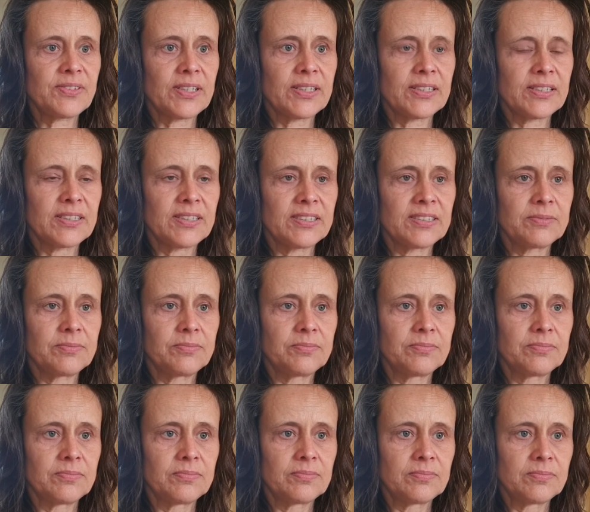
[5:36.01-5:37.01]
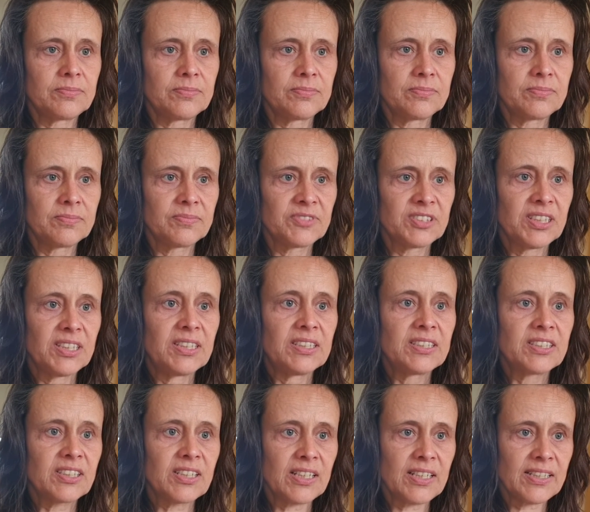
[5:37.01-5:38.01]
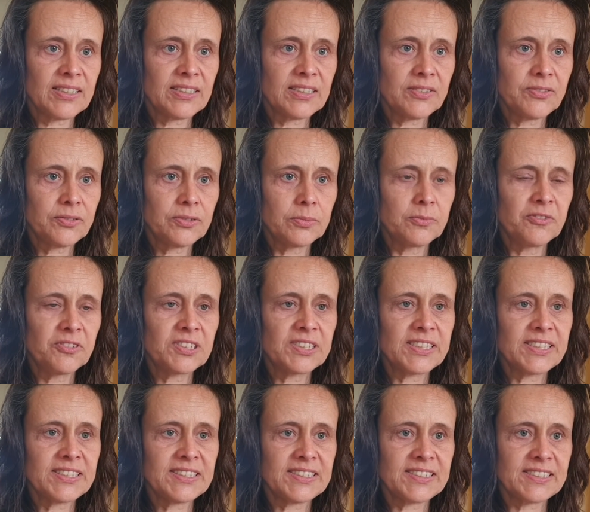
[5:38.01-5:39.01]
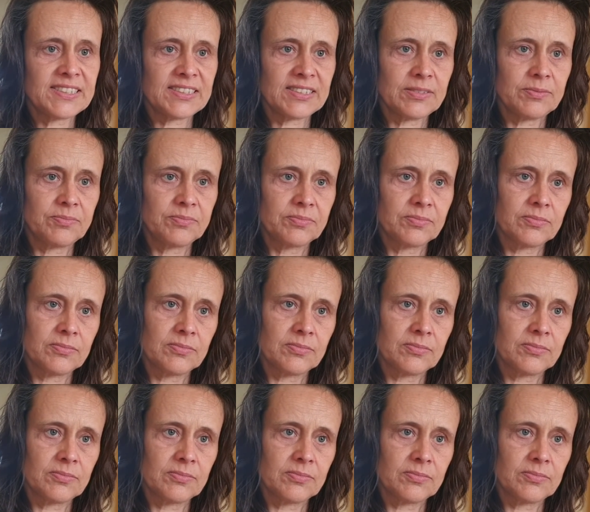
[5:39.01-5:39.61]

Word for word: wandeln. Galater 5,16.